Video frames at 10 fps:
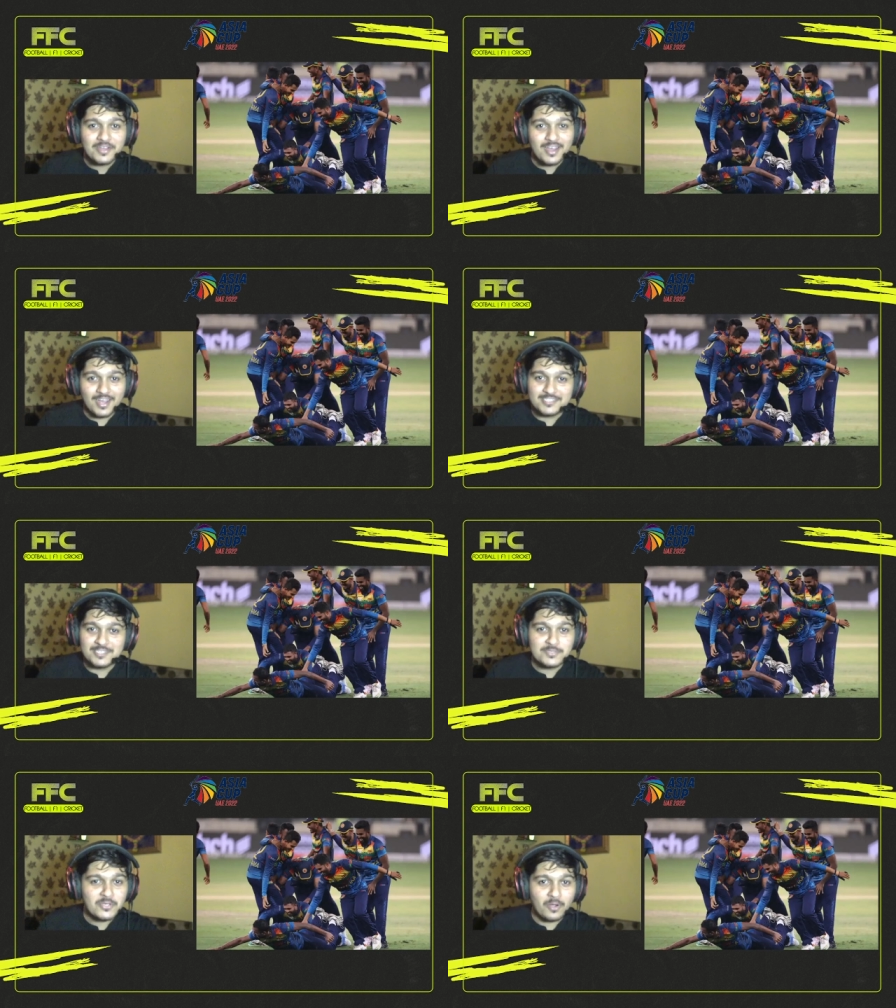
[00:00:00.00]
अजीब
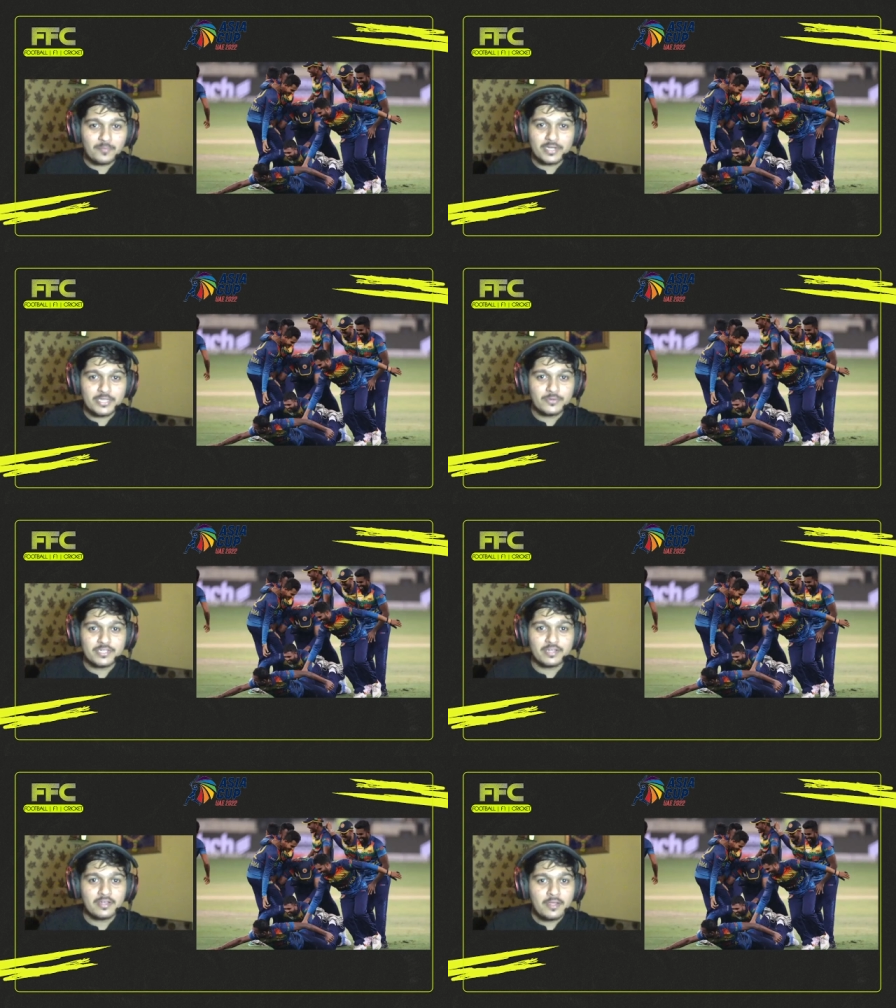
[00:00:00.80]
सी कॉमेडी हुई है
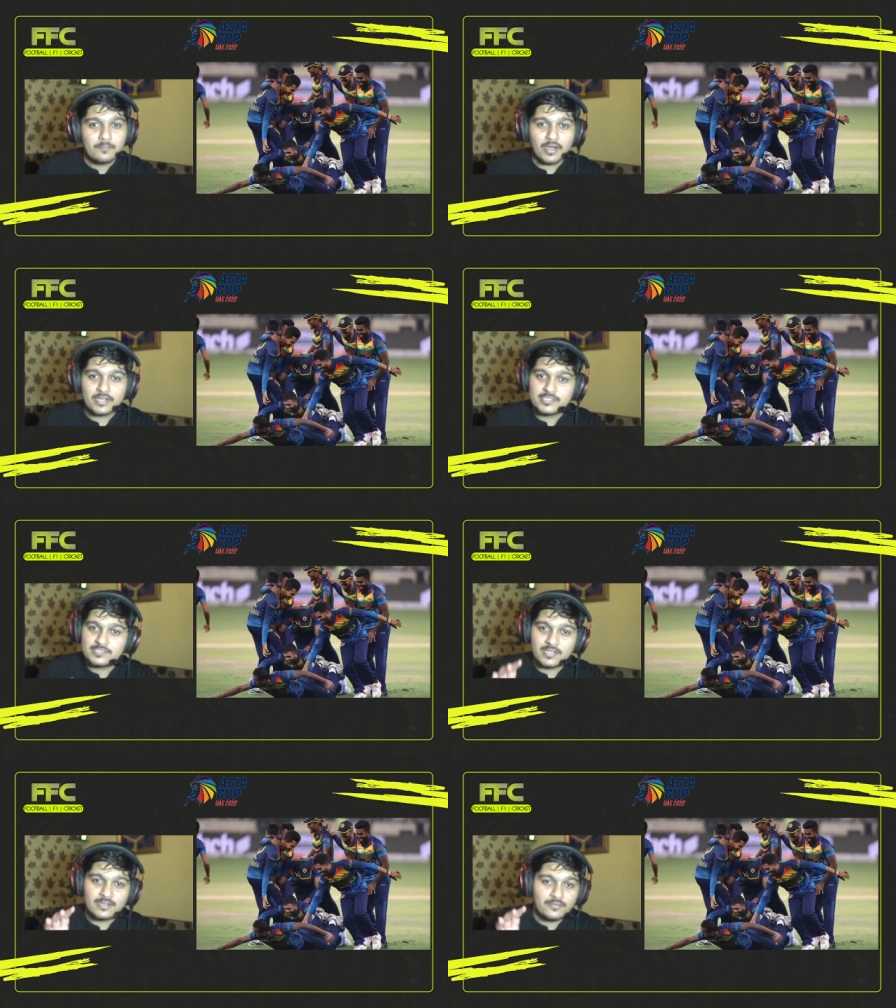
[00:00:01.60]

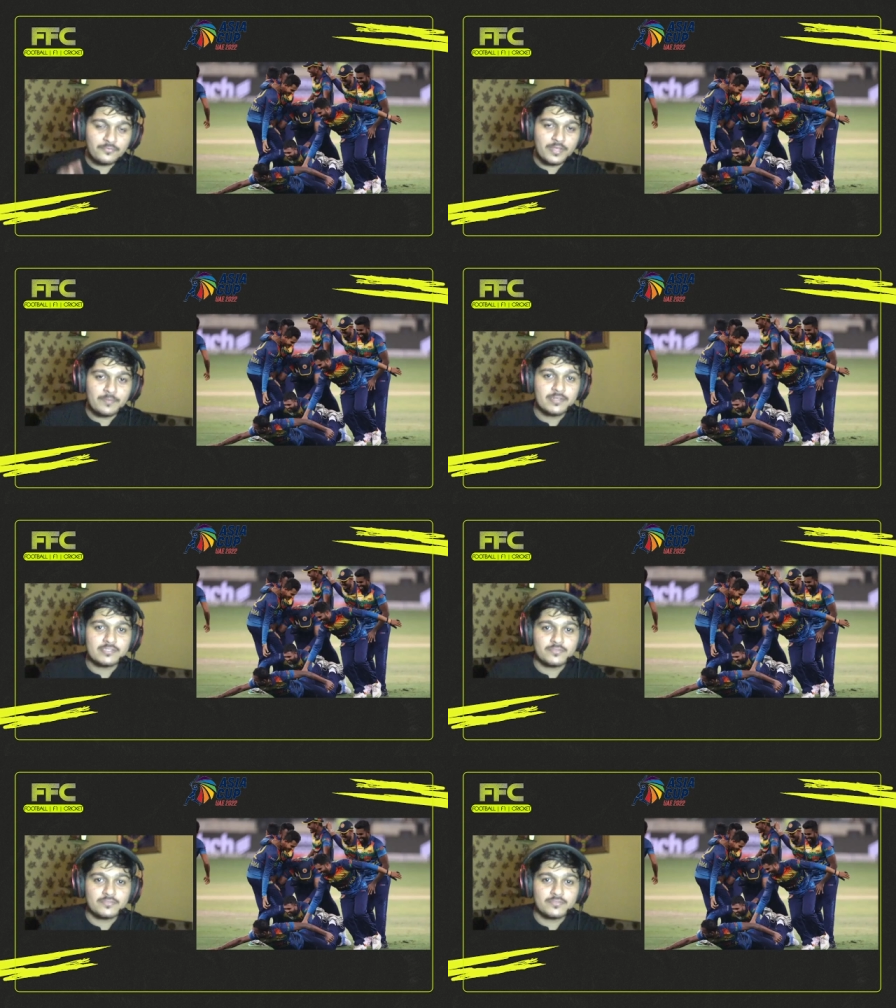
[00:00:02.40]
पाकिस्तान आर फेमस